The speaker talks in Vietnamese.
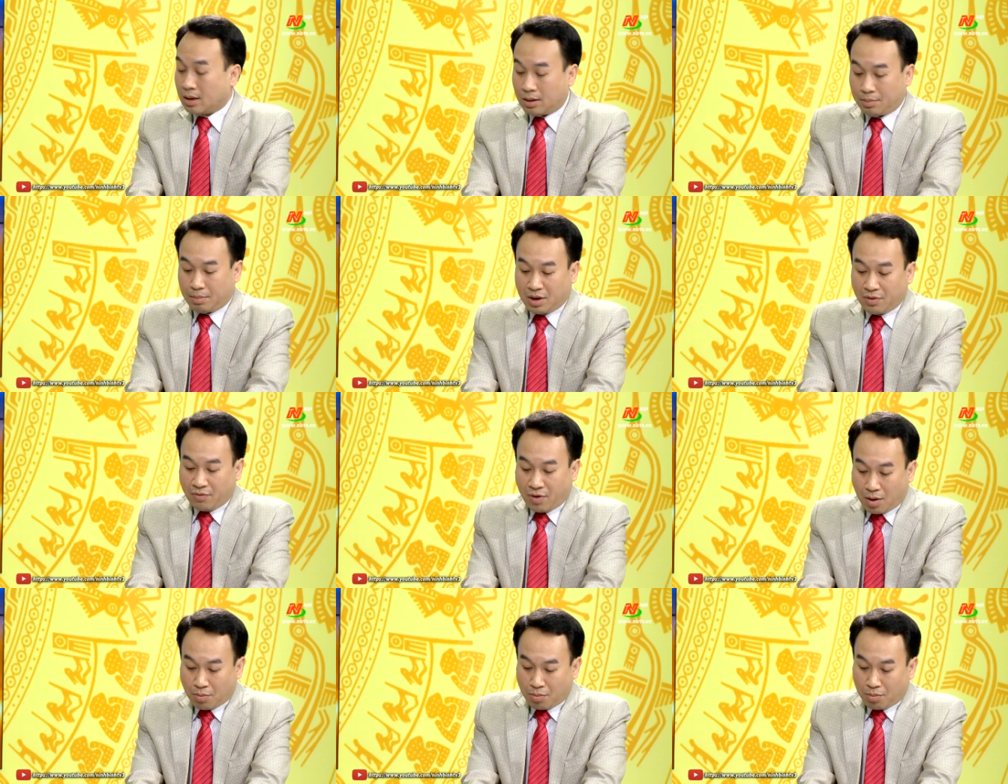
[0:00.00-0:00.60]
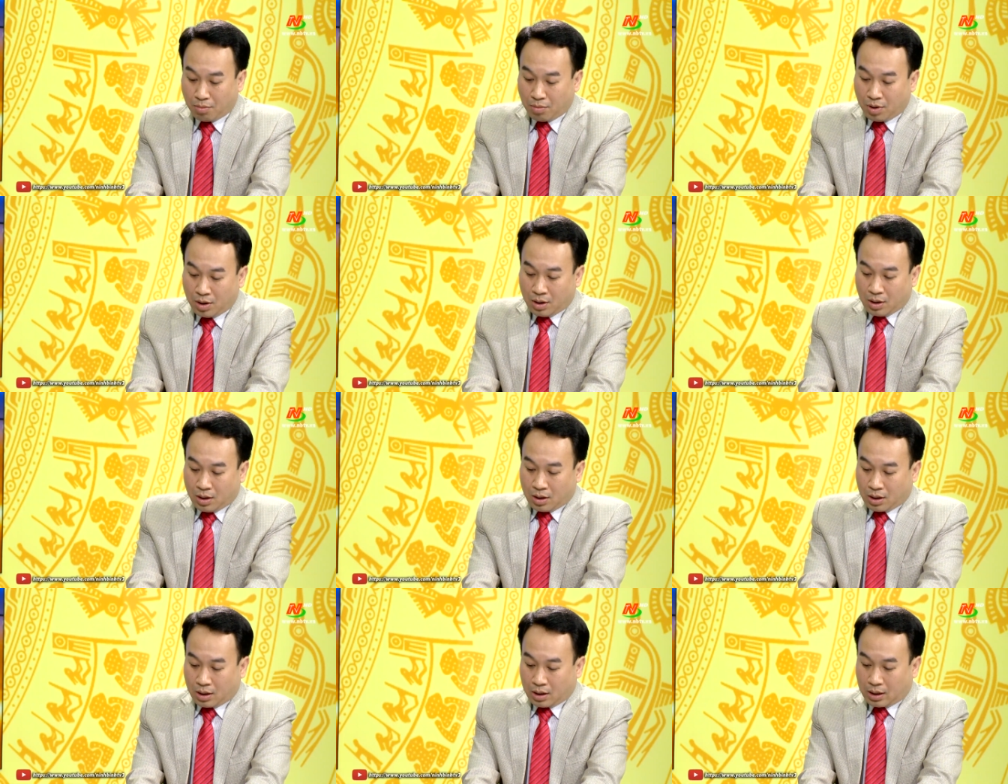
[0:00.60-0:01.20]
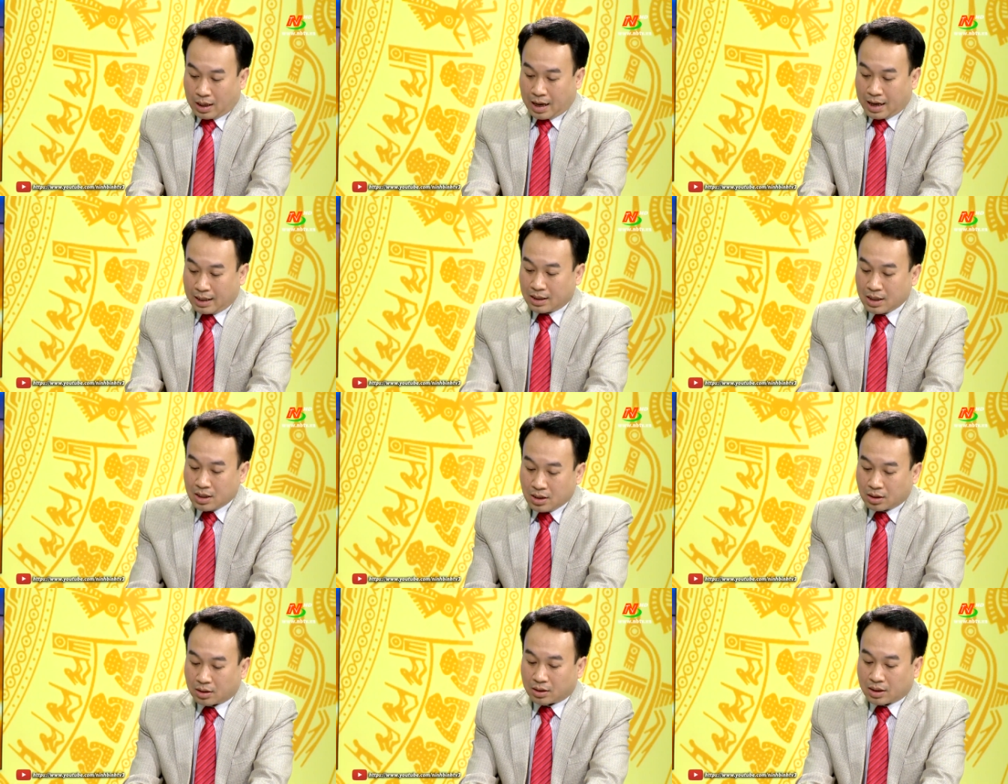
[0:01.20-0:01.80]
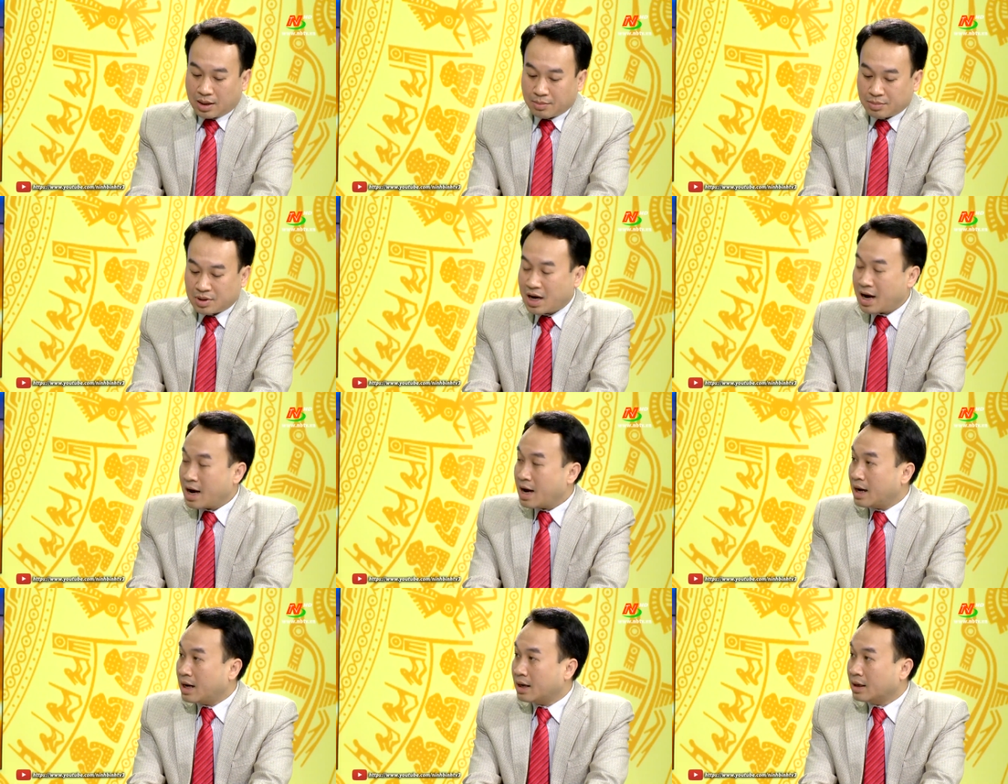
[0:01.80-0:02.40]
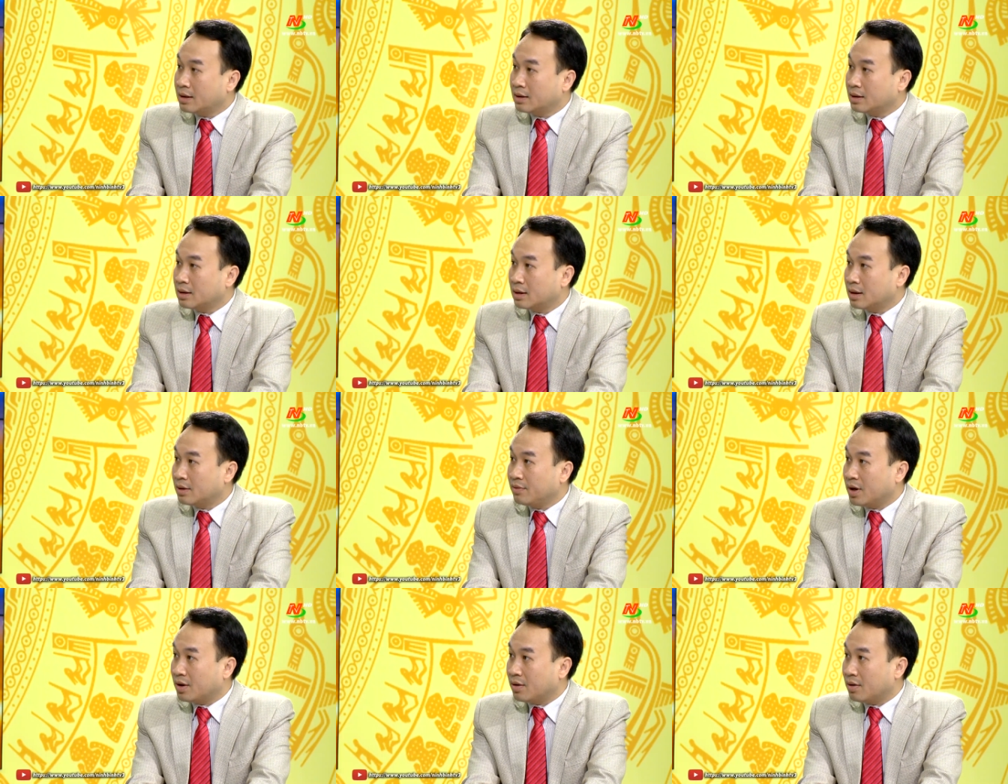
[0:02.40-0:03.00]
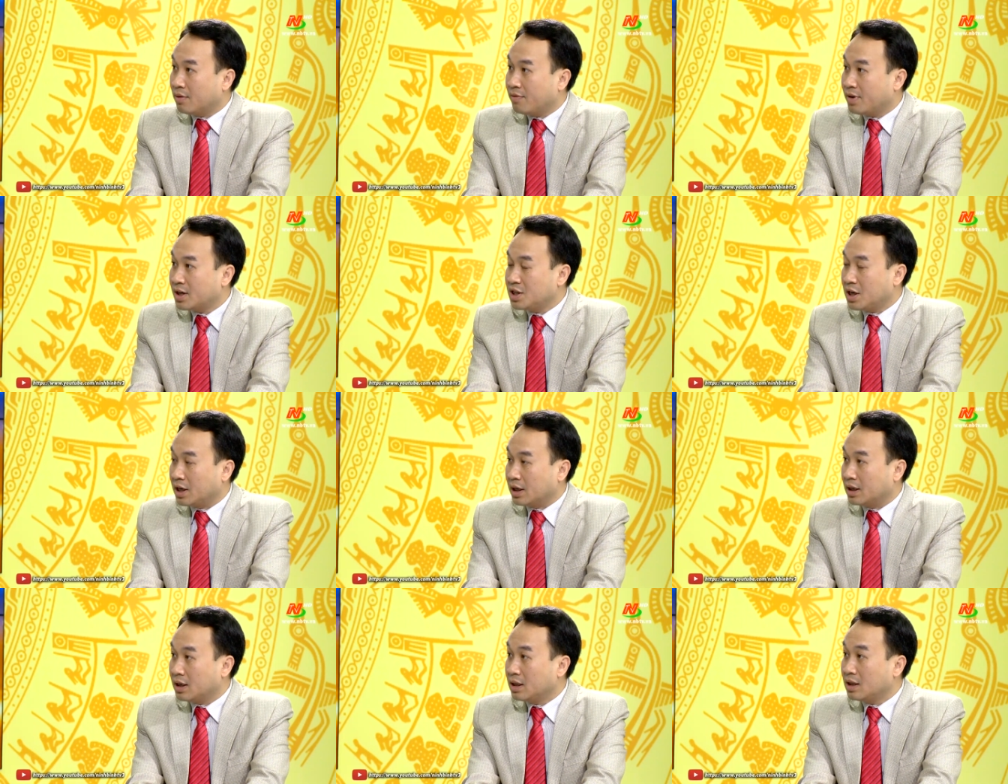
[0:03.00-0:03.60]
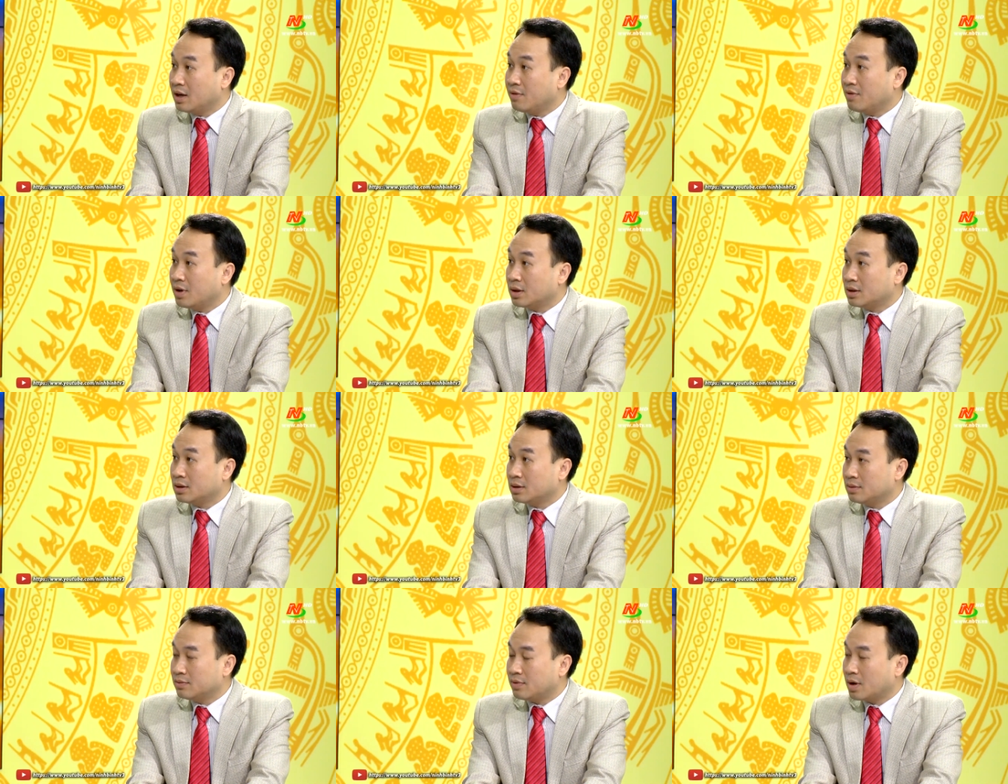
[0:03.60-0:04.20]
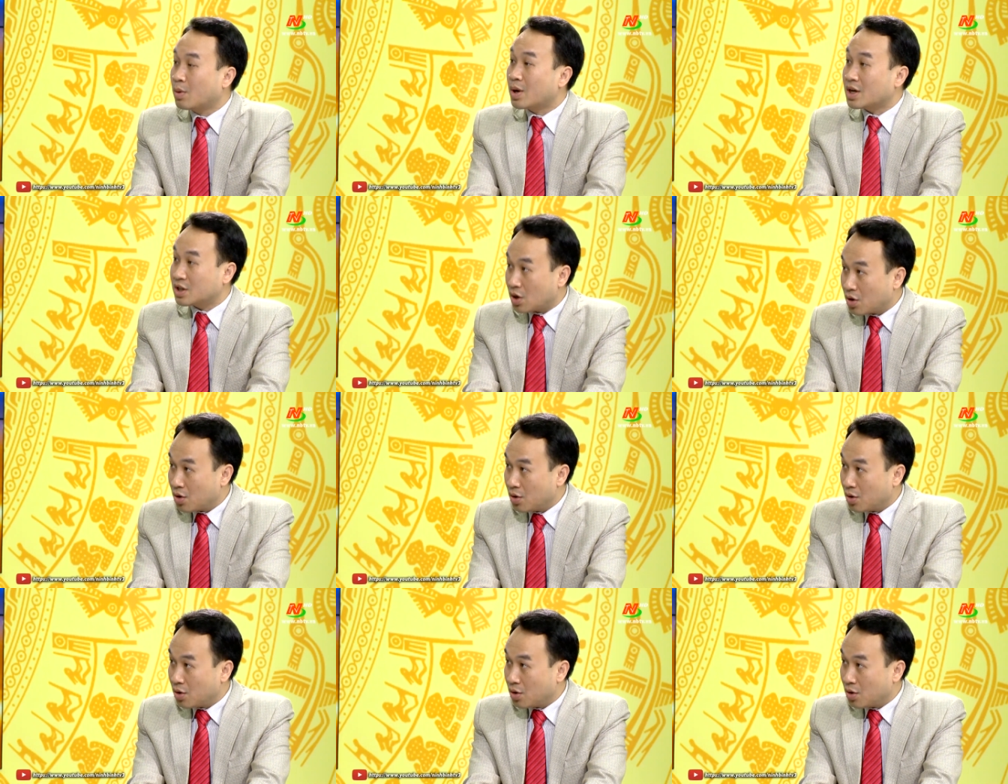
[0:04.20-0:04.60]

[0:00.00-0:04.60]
lượng biên phòng à, đã tích cực tham gia cái việc phát triển kinh tế và văn hóa xã